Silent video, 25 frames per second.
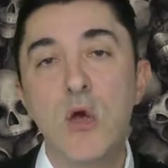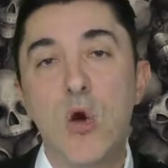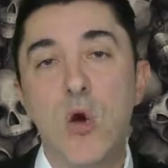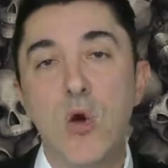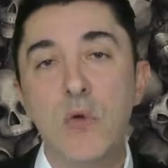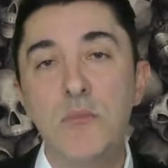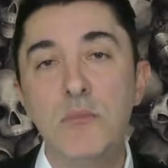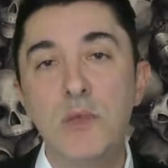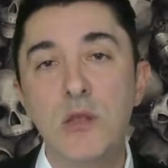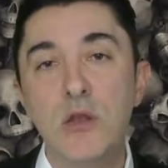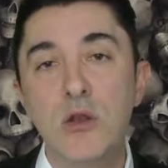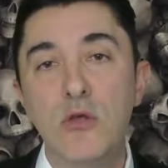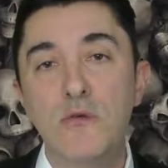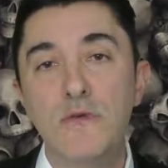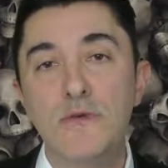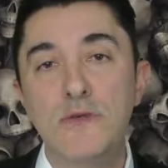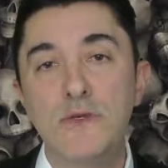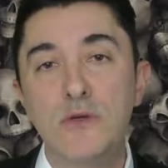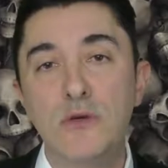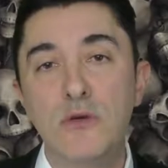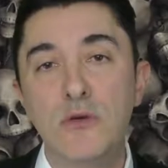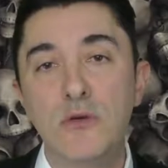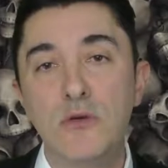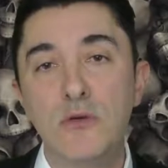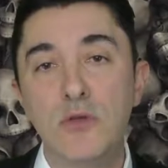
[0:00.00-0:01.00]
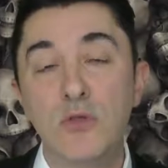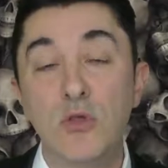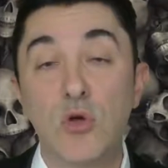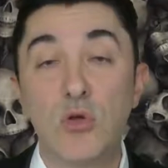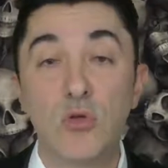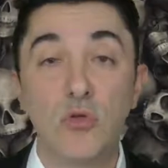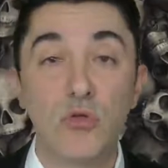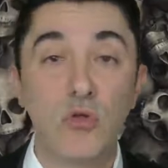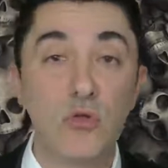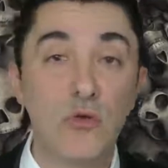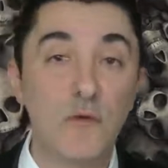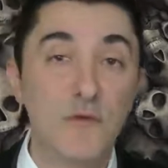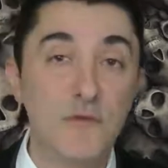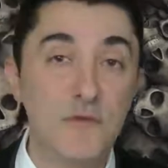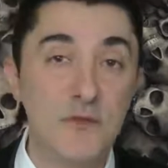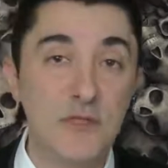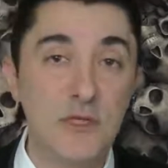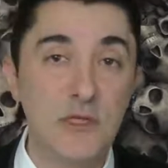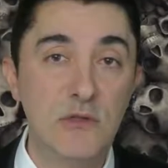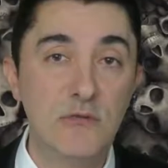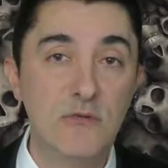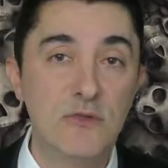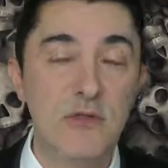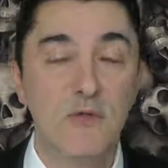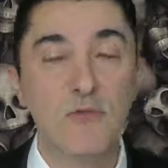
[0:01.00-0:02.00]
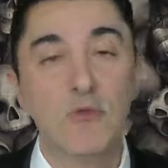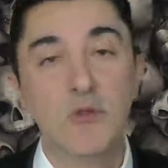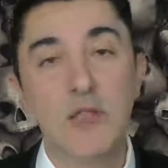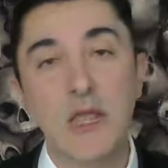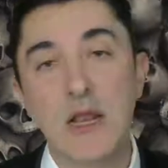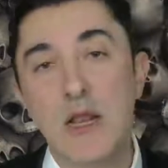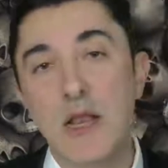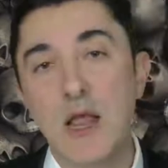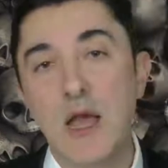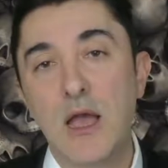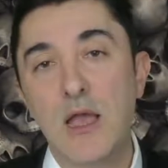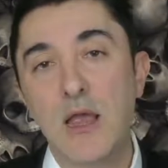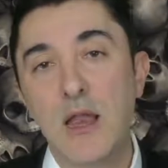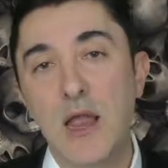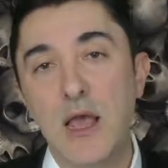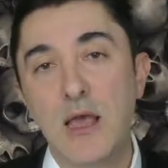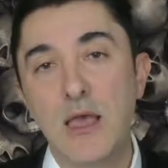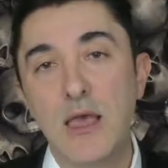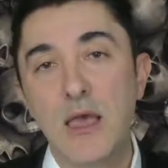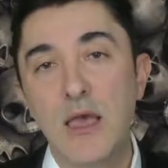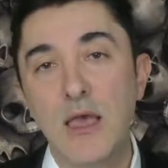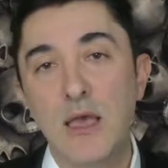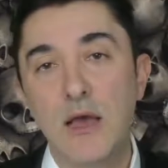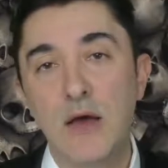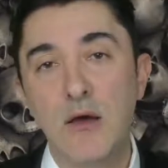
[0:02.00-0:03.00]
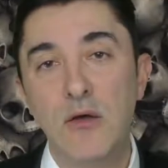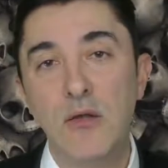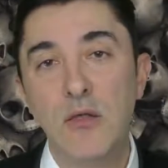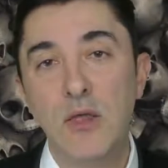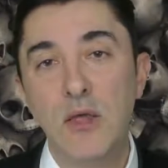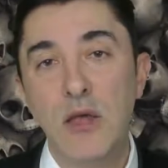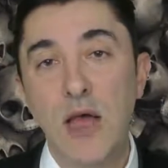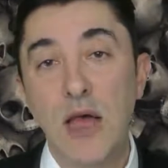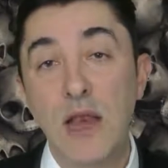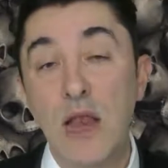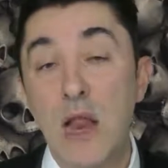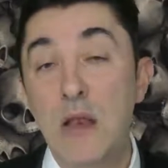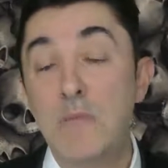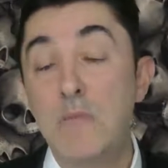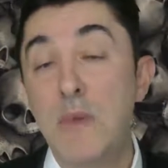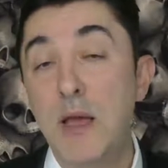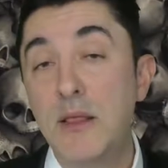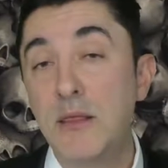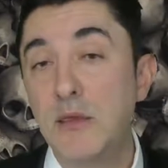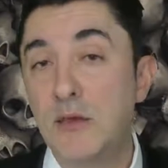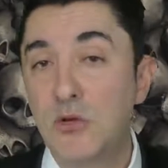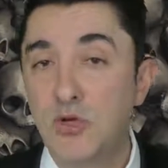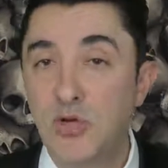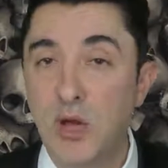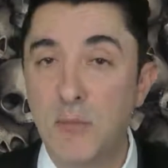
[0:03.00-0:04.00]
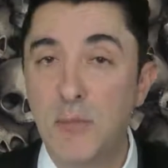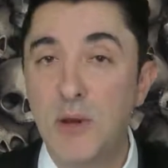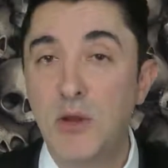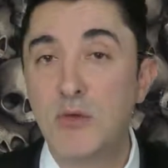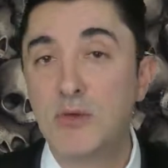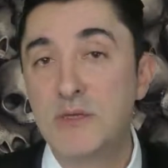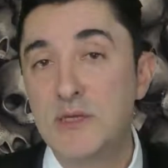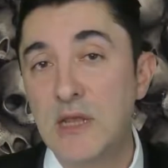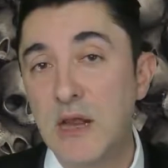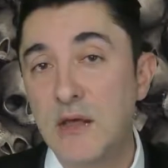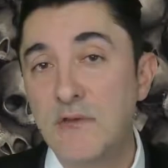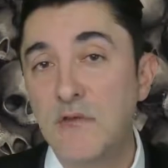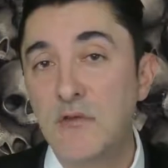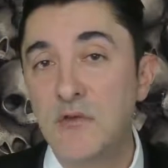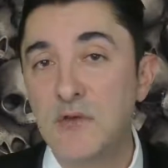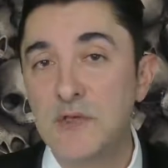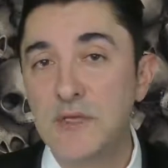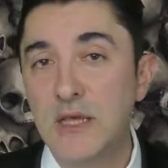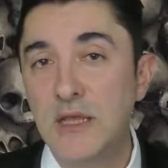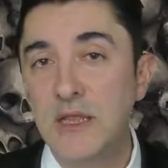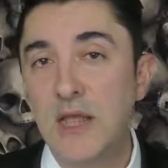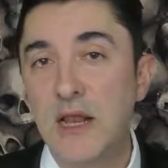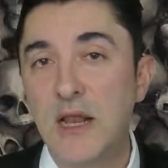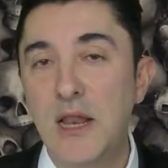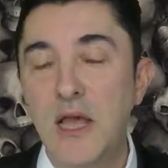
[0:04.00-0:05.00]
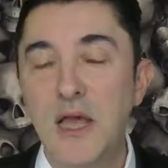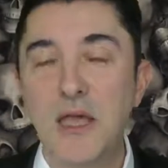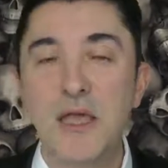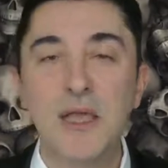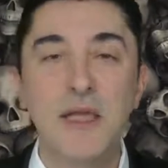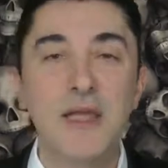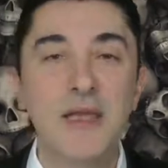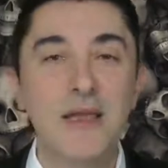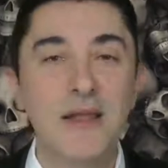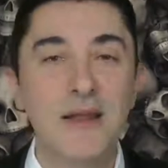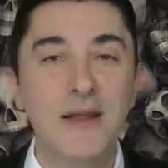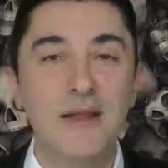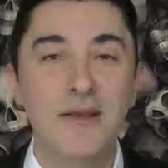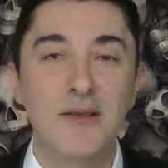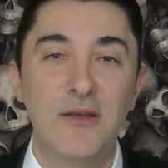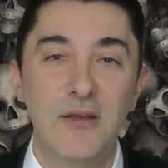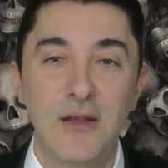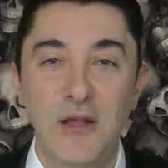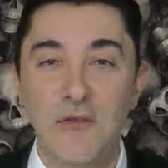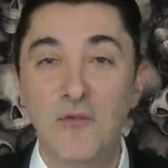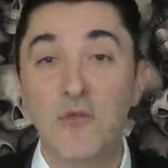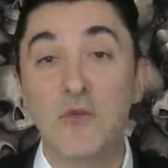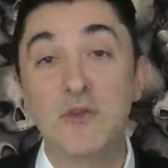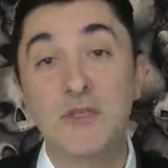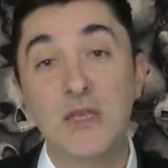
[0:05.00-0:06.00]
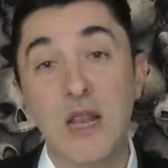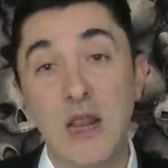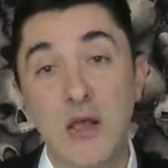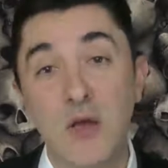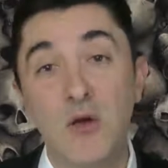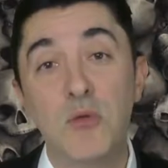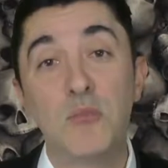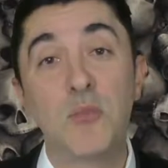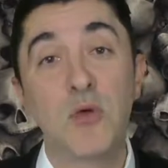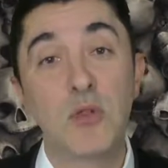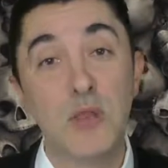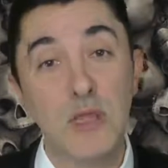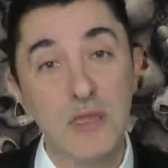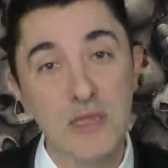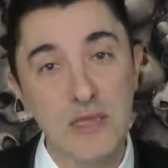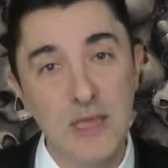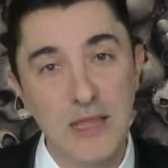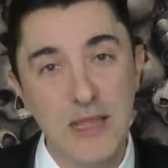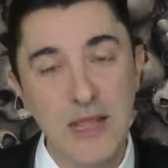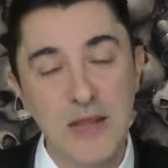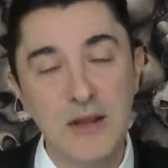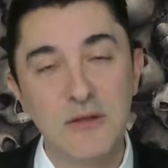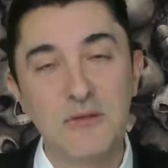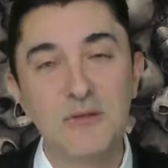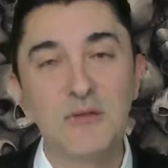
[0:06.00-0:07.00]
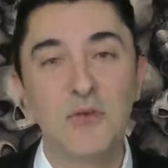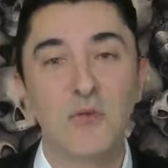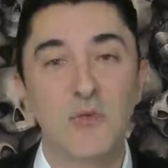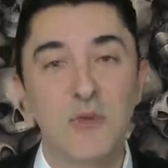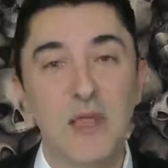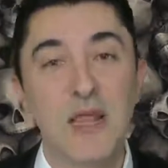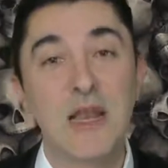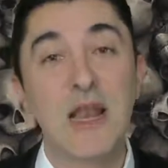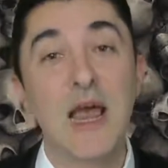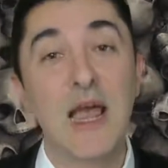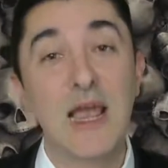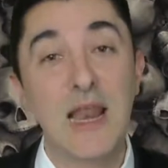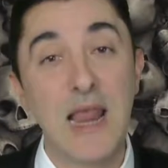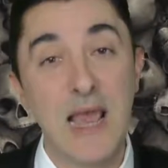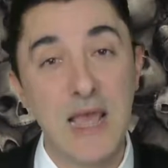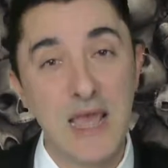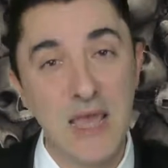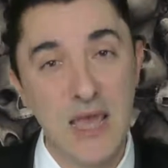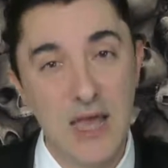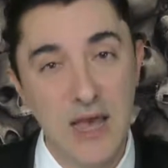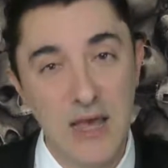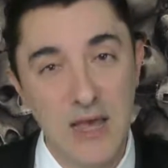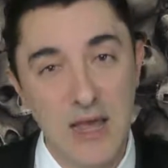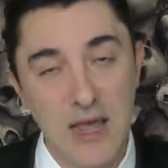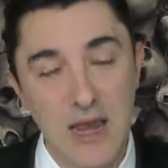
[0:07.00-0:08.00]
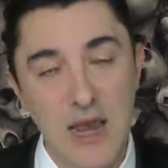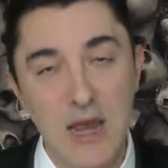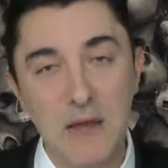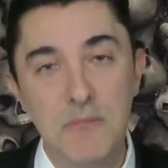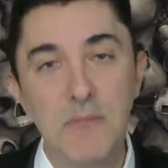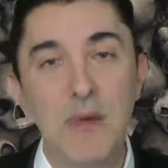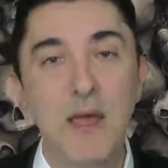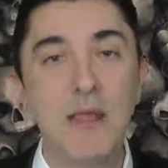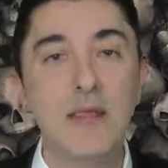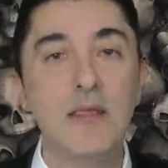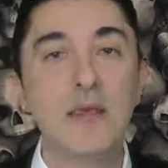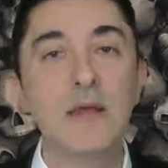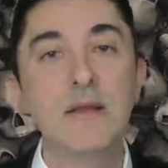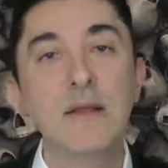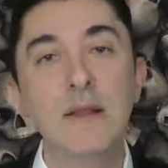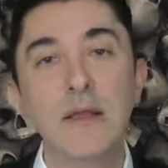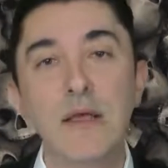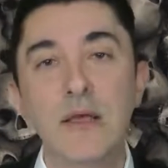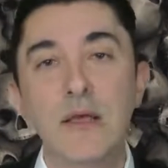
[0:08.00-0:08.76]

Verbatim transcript: En 1939, si nous avons déclaré la guerre à l'Allemagne, je rappelle que c'est la France qui a déclaré la France et la Grande-Bretagne qui ont déclaré la guerre à l'Allemagne.